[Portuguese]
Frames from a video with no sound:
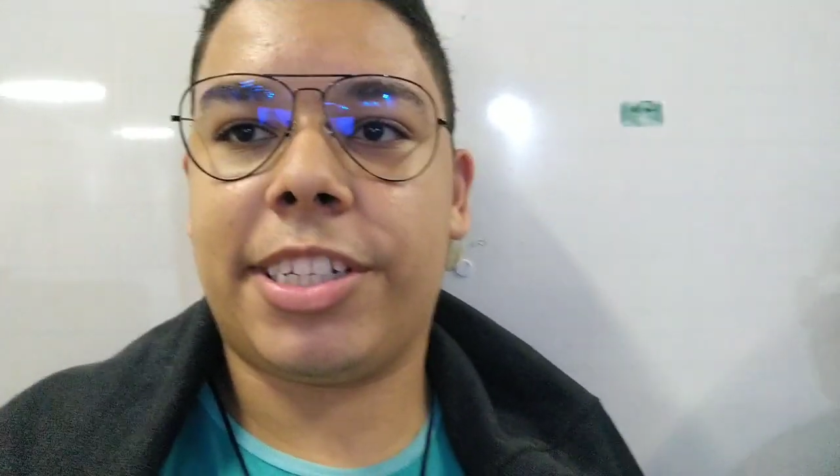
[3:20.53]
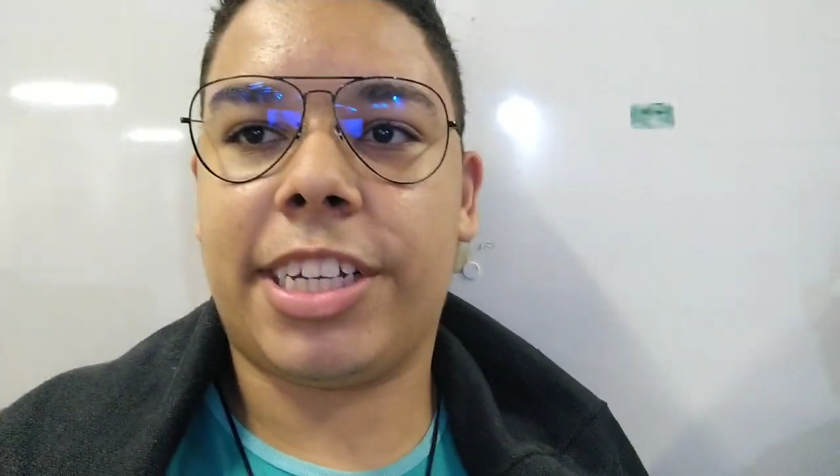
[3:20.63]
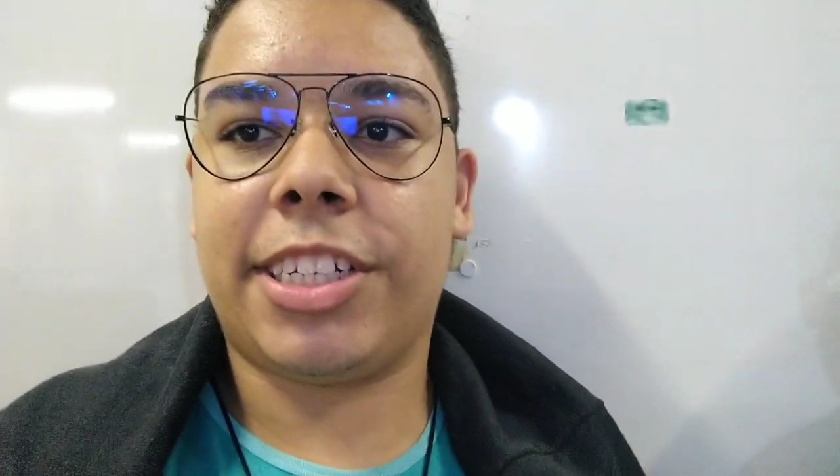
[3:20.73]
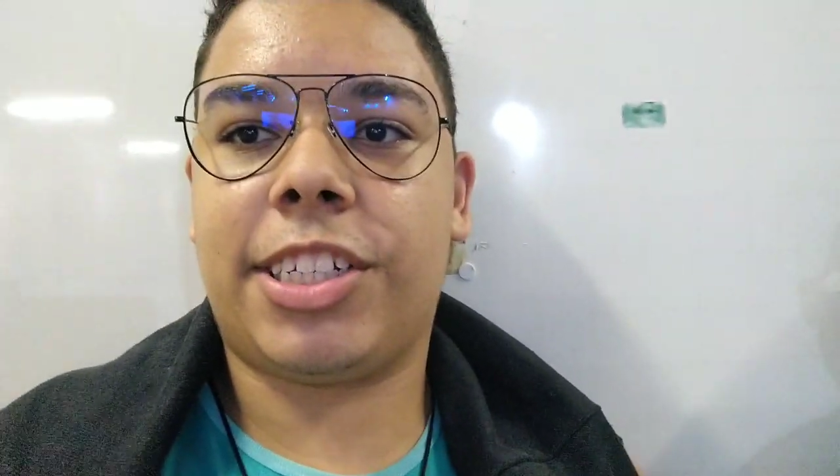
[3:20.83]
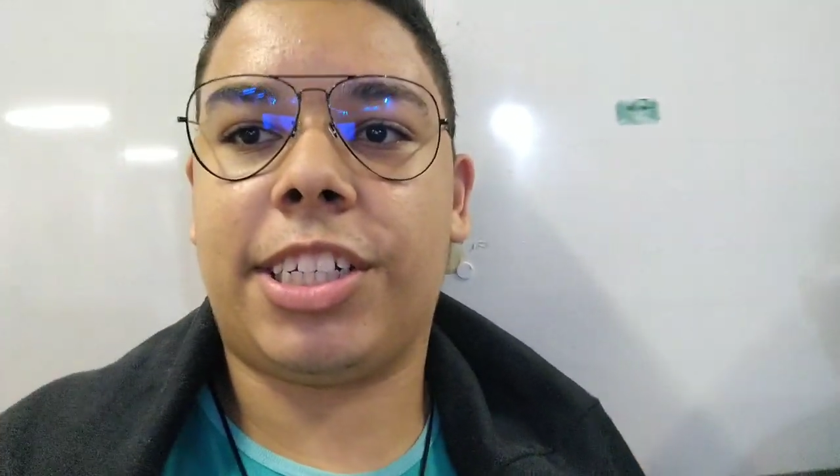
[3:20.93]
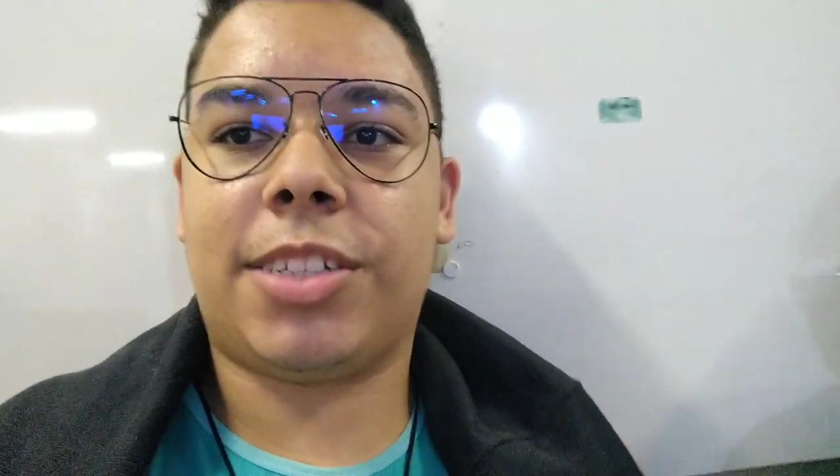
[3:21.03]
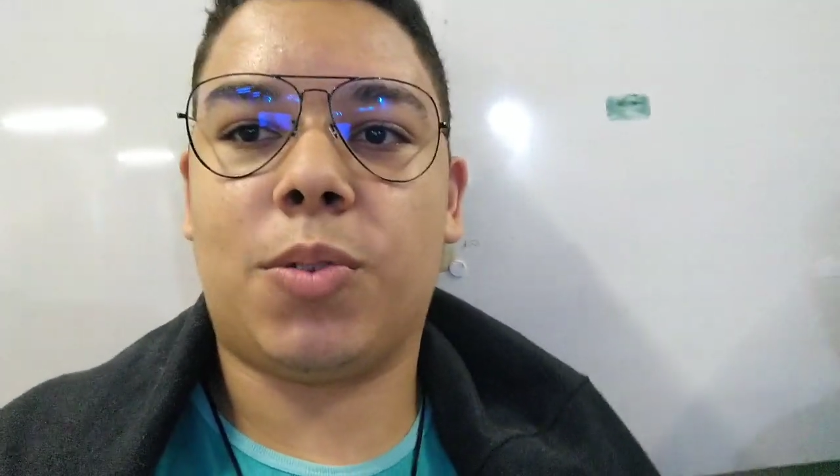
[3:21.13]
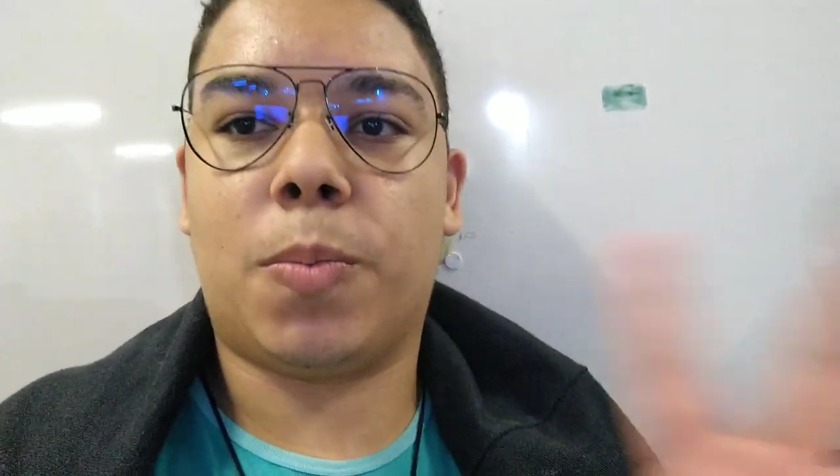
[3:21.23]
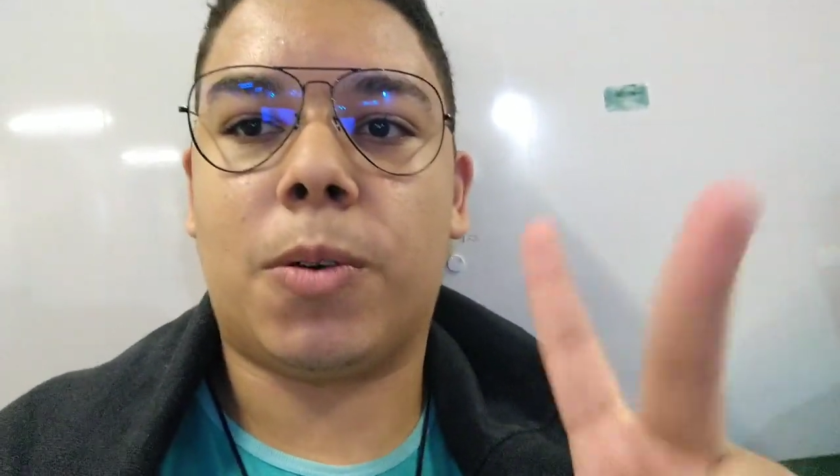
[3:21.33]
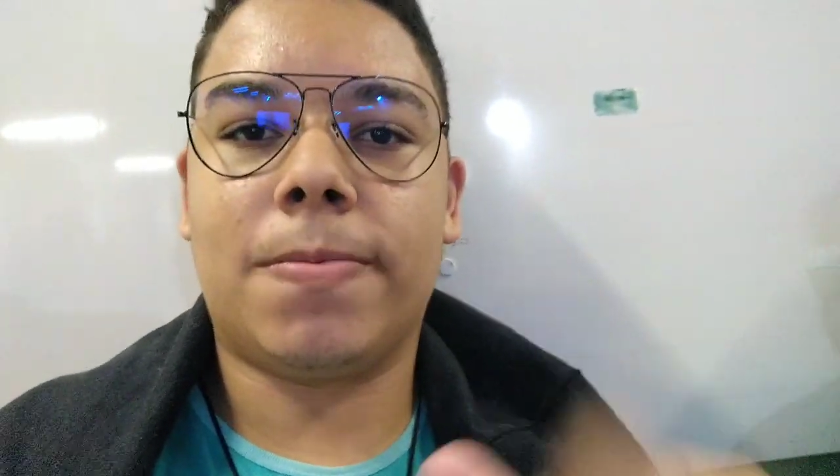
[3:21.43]
gente,
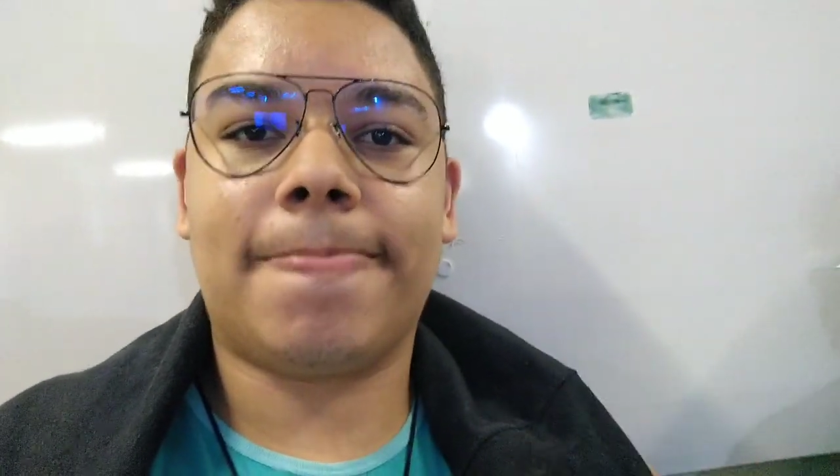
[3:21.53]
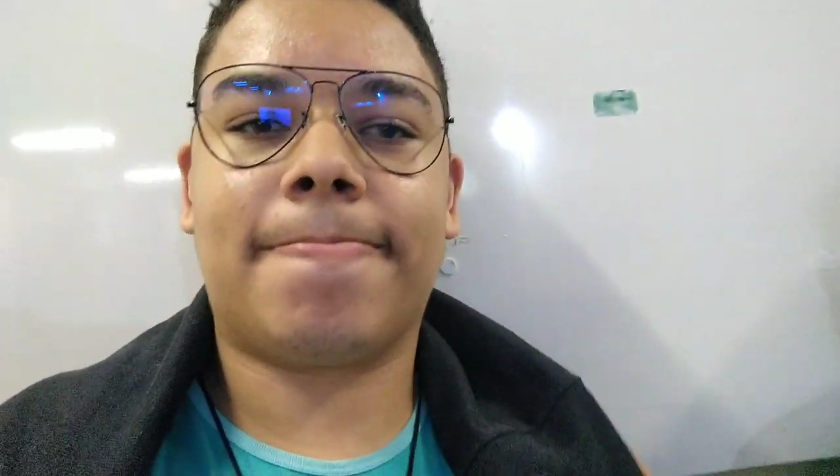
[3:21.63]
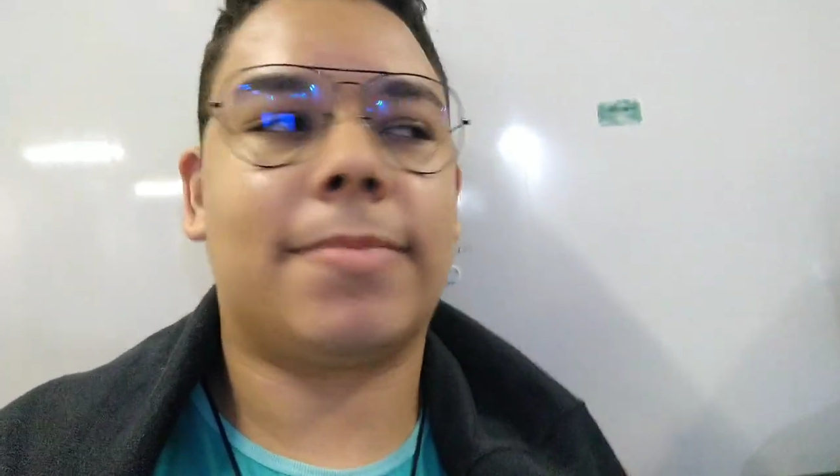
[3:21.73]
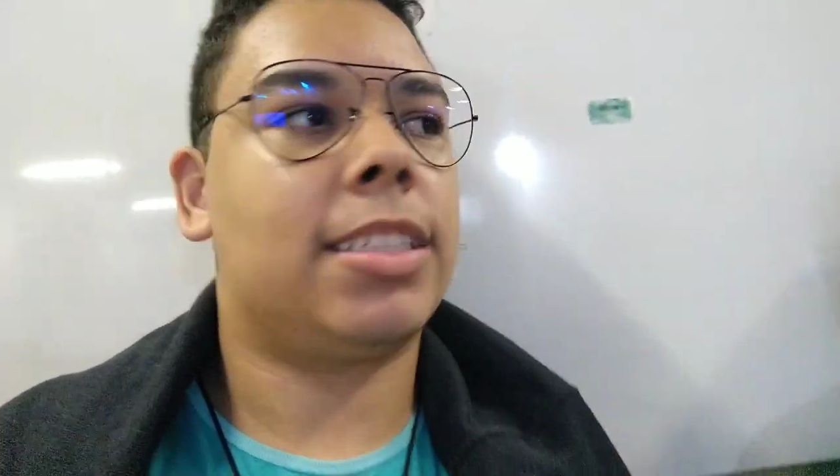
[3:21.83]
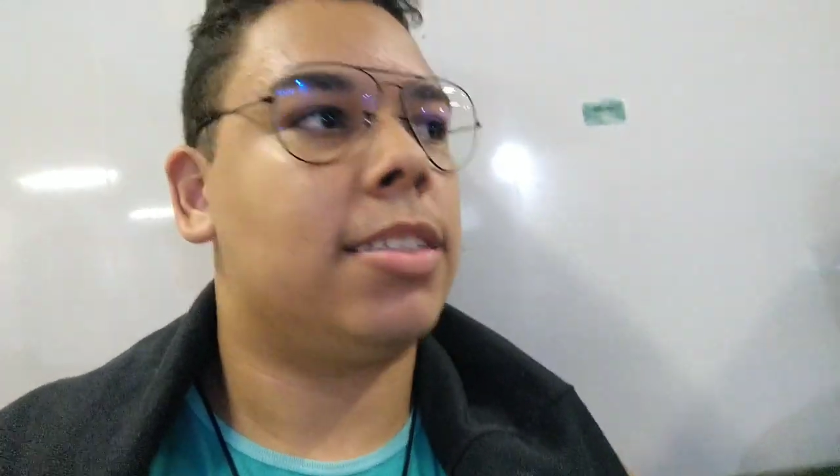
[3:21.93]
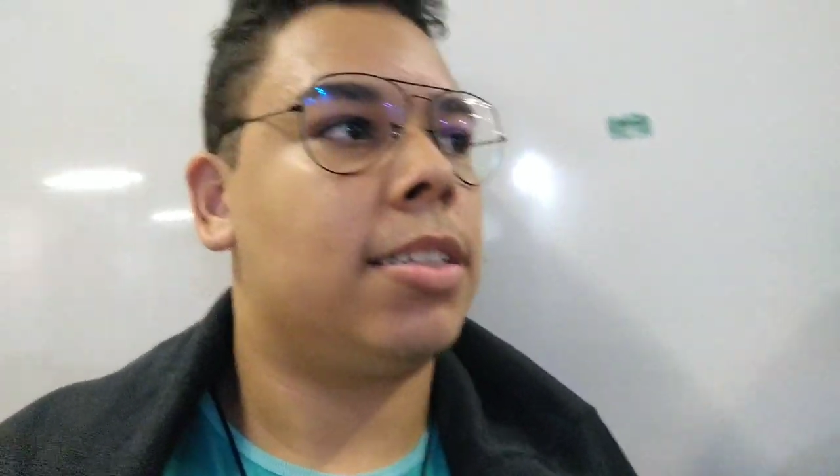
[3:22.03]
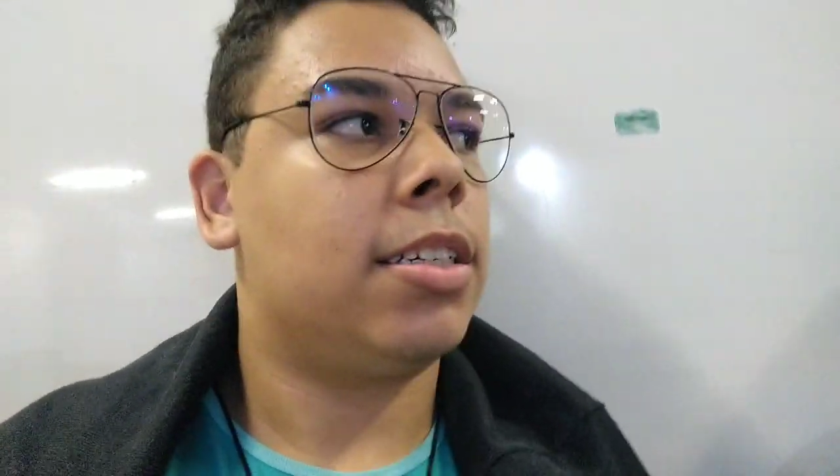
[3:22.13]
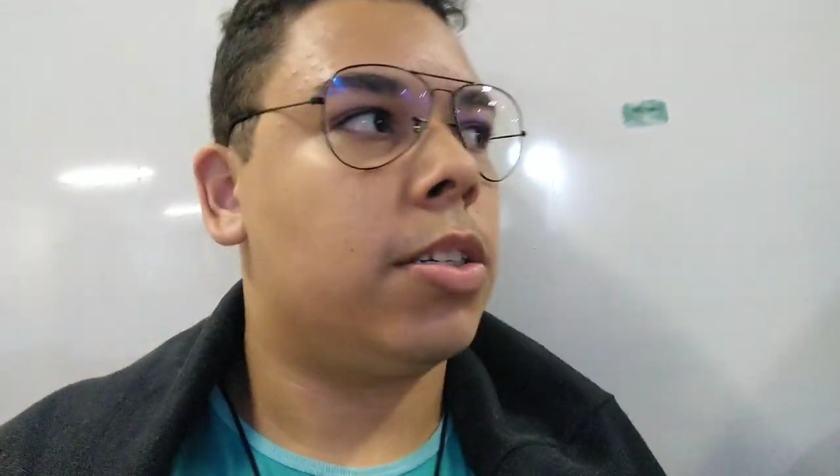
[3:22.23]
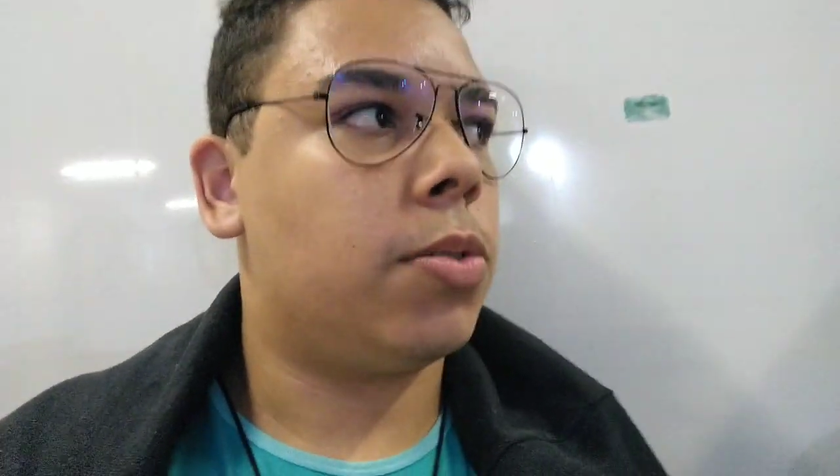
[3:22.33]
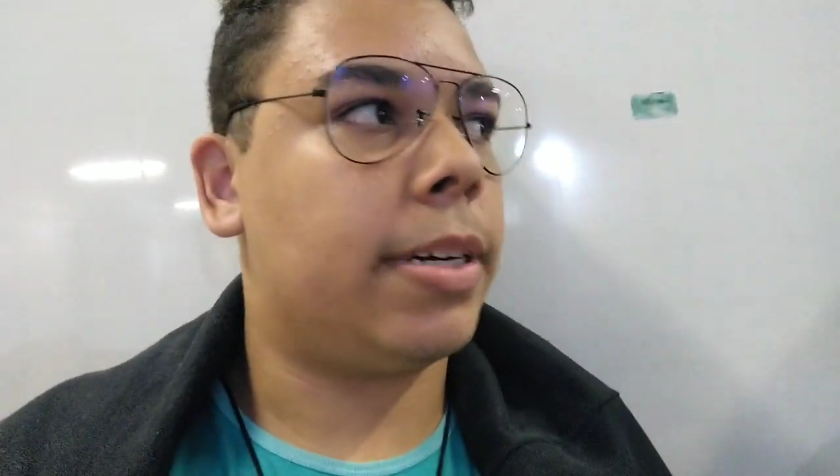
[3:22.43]
tudo bom? Tô